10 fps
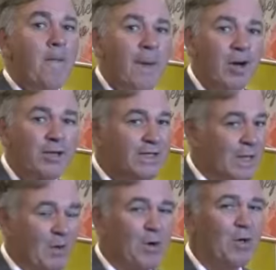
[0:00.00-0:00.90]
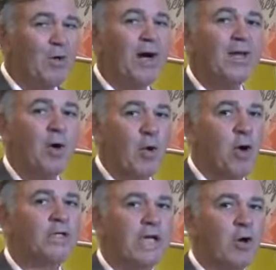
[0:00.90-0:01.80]
Pelo segundo ano
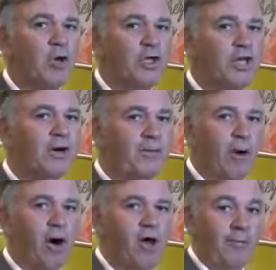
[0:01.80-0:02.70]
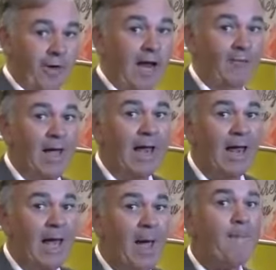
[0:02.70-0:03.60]
consecutivo, Vila
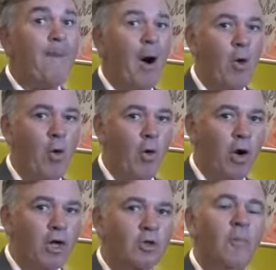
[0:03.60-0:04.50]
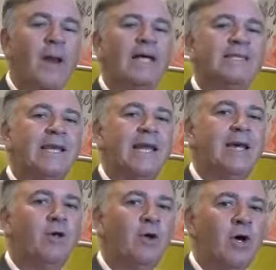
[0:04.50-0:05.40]
Velha é palco do
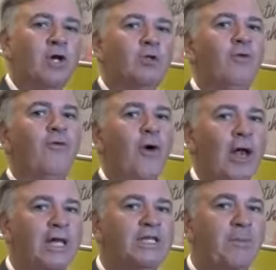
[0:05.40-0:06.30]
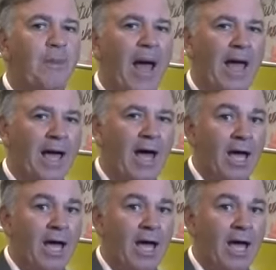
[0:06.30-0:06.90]
brasileiro do vôlei de praia